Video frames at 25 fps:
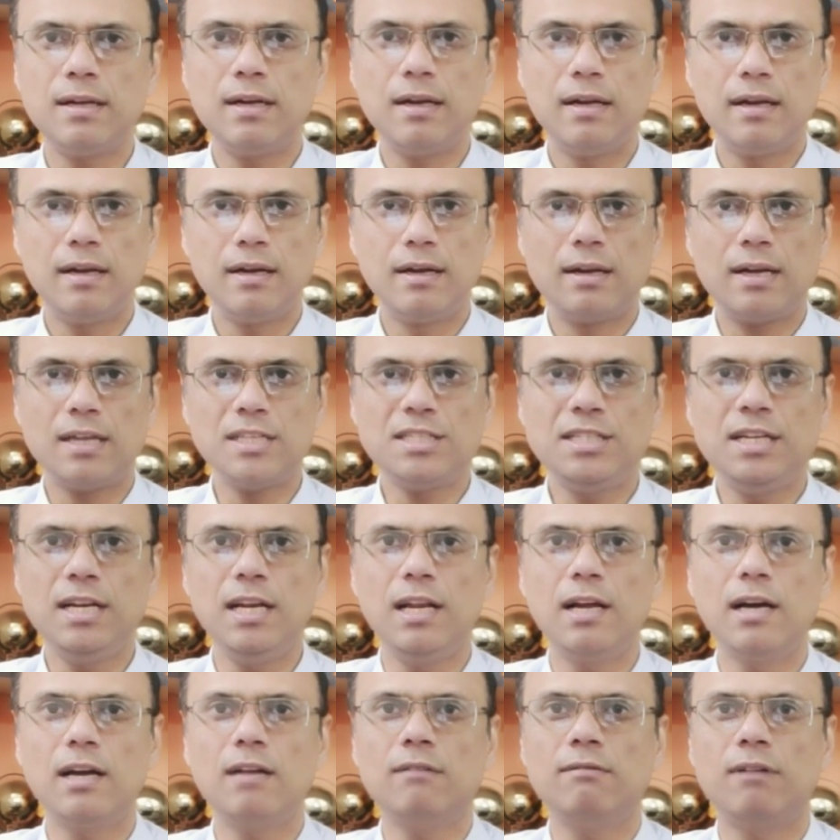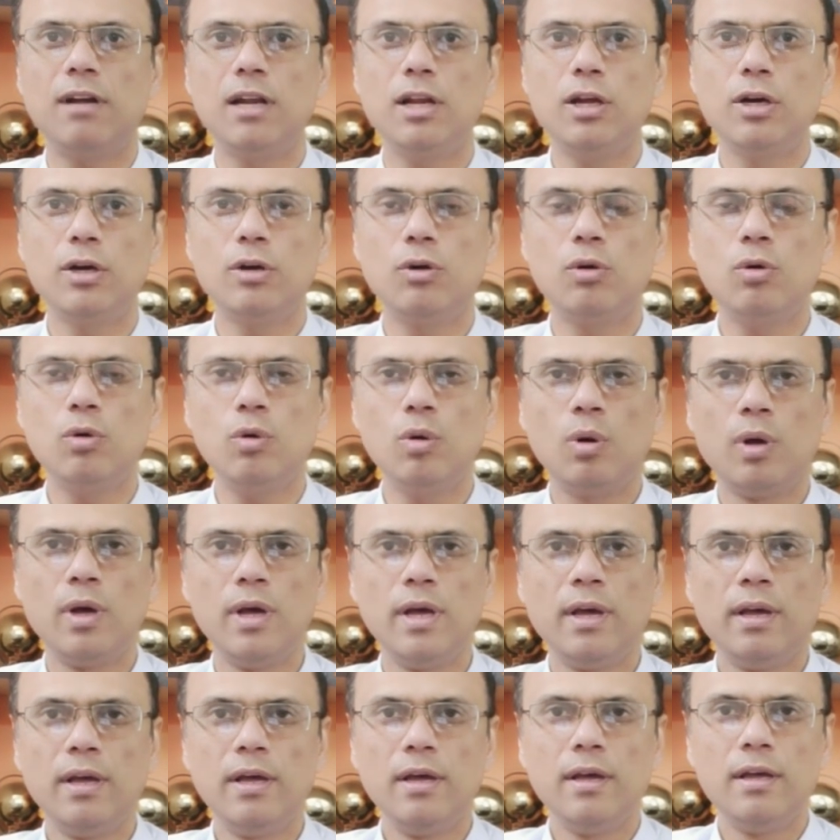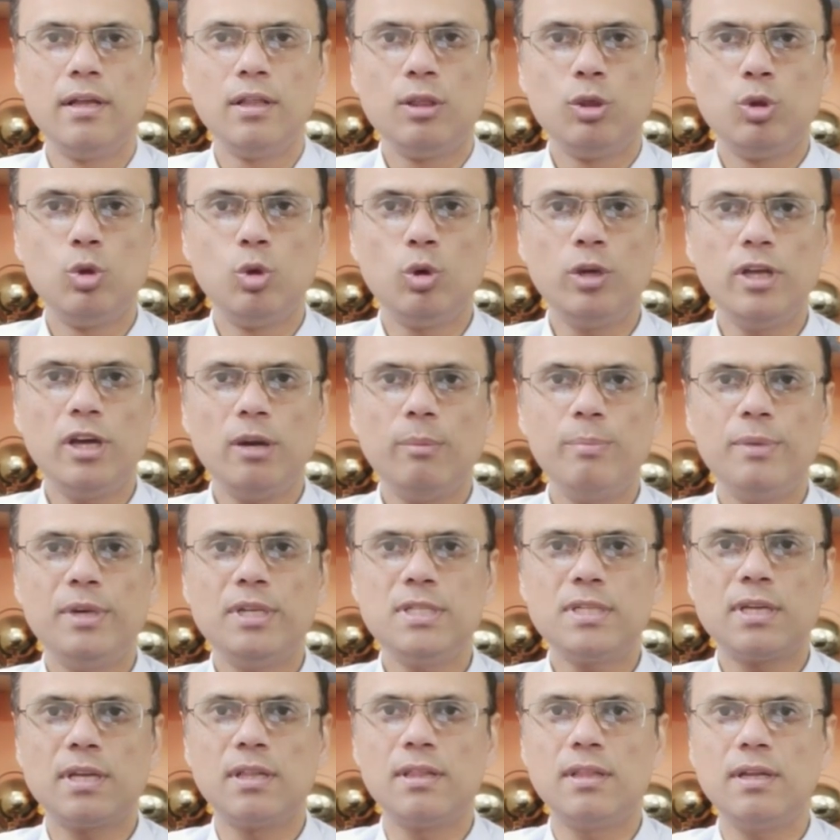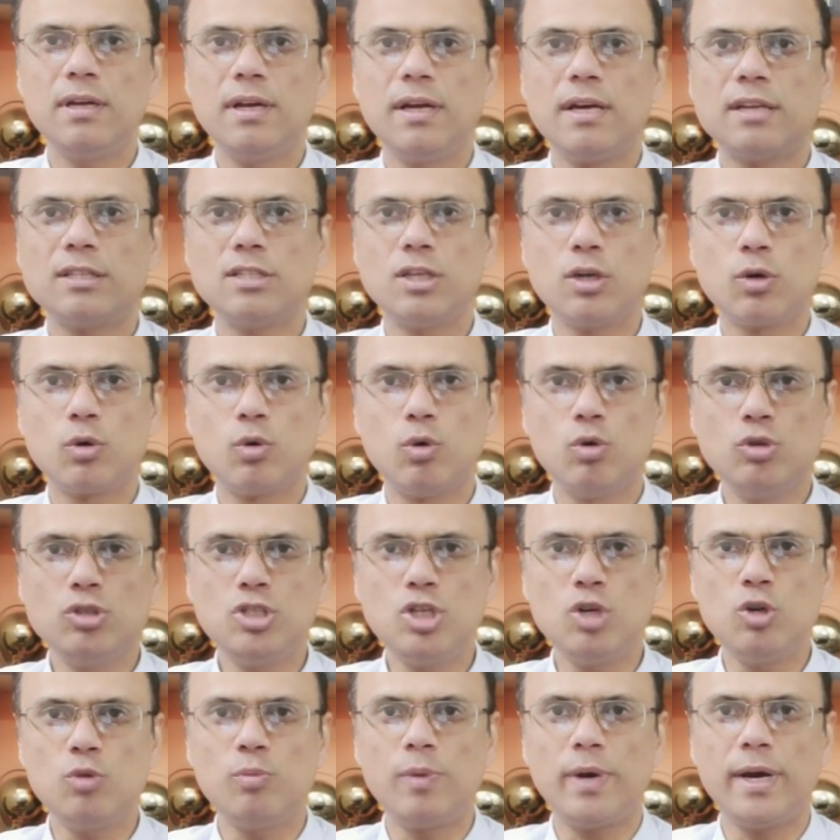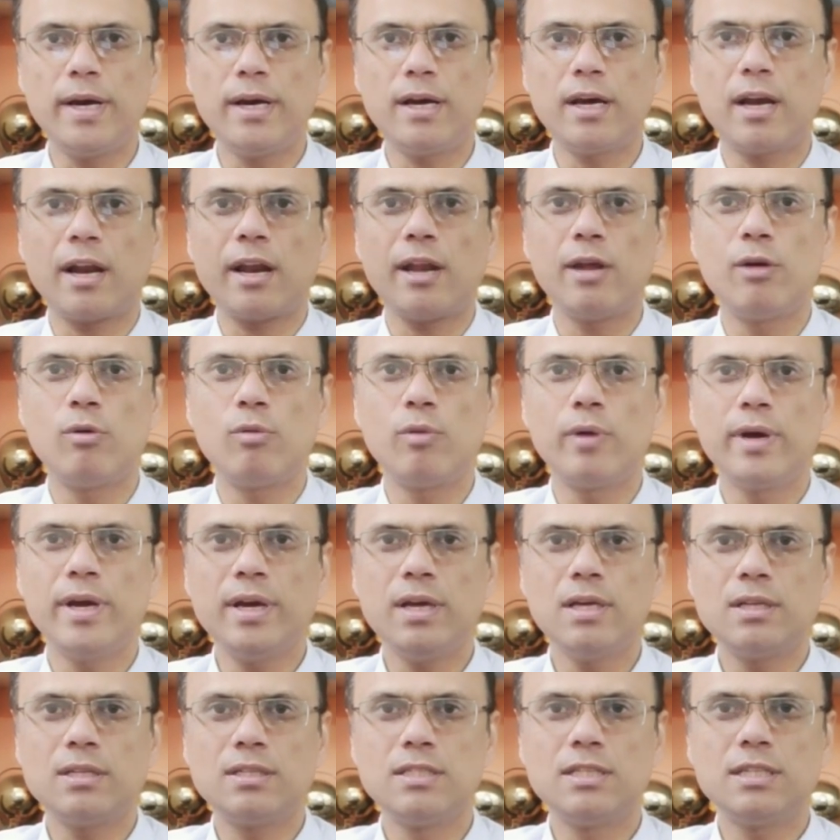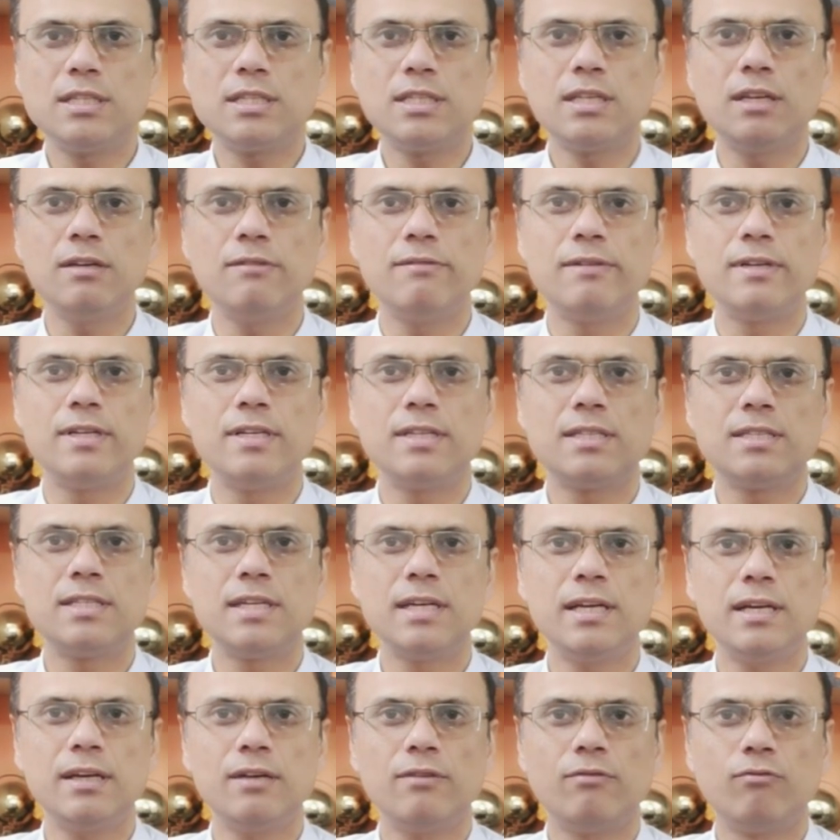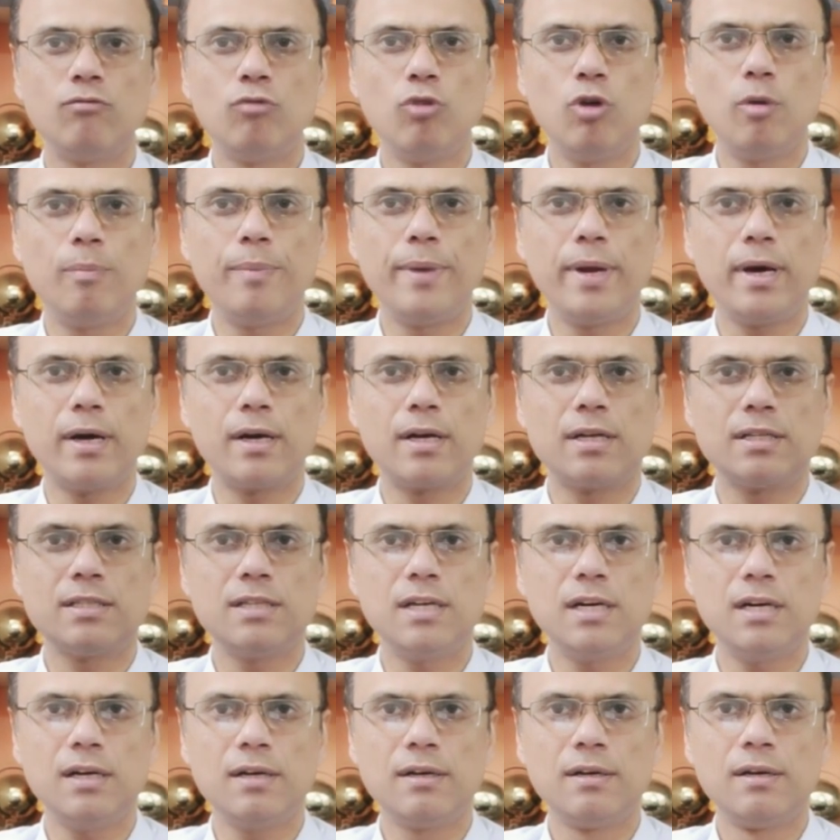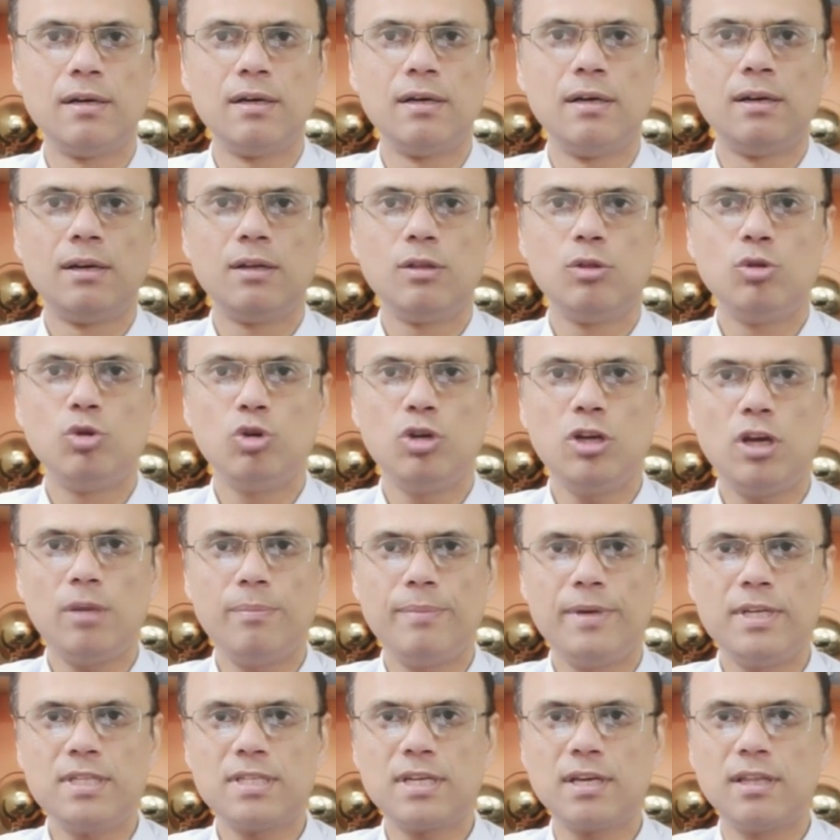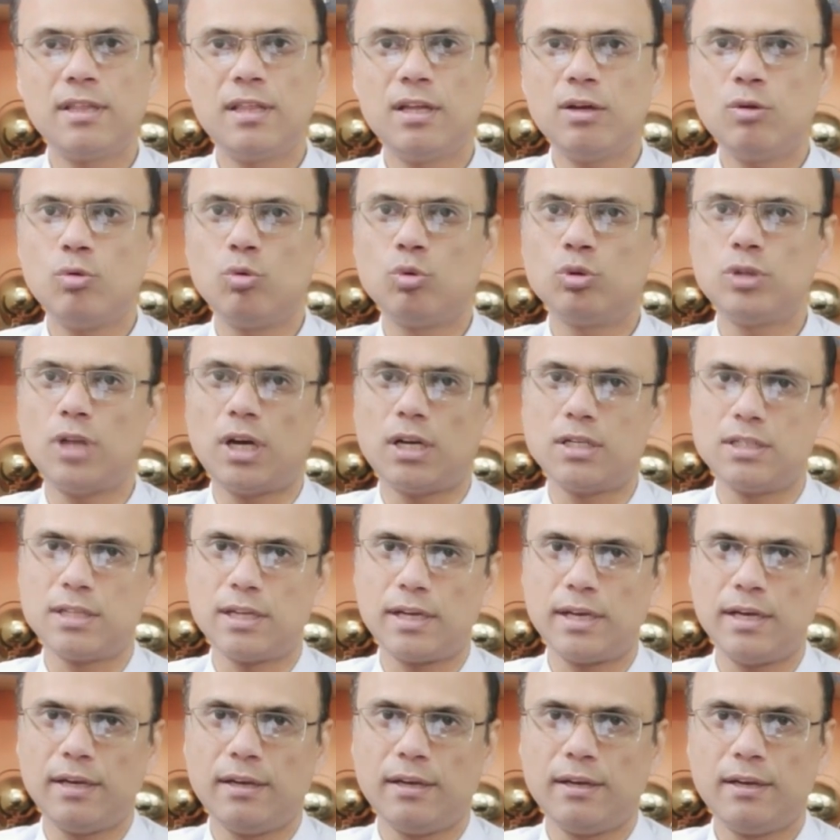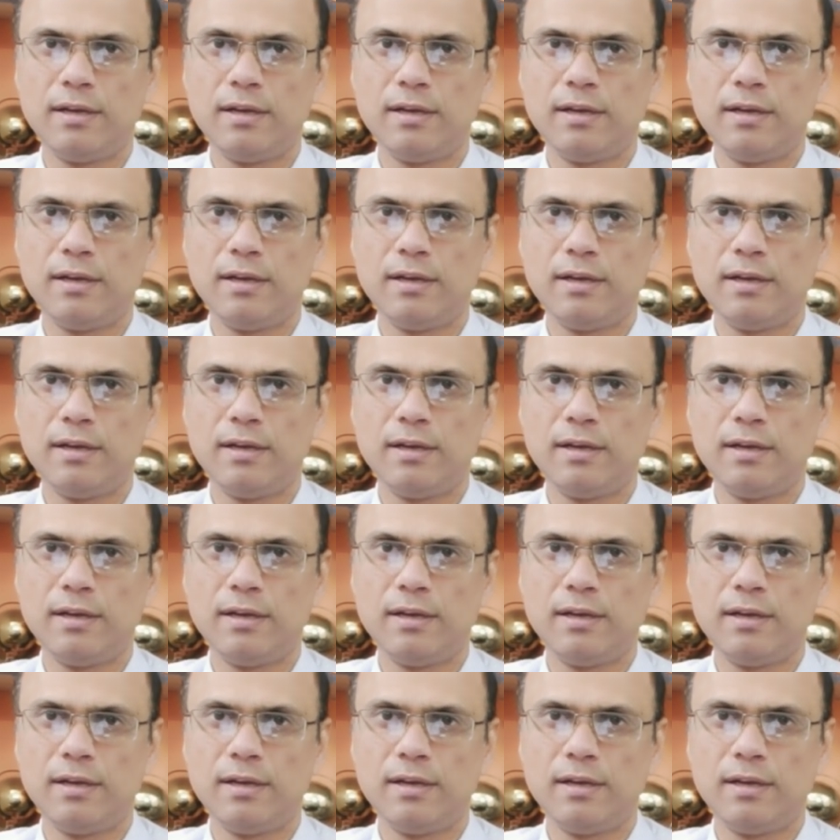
राशि लगन वाले को 2020 के अंदर ऐसे कौन से उपाय करने होंगे जिसकी वजह से वो अपना कर्जा 2020 के अंदर उतार सके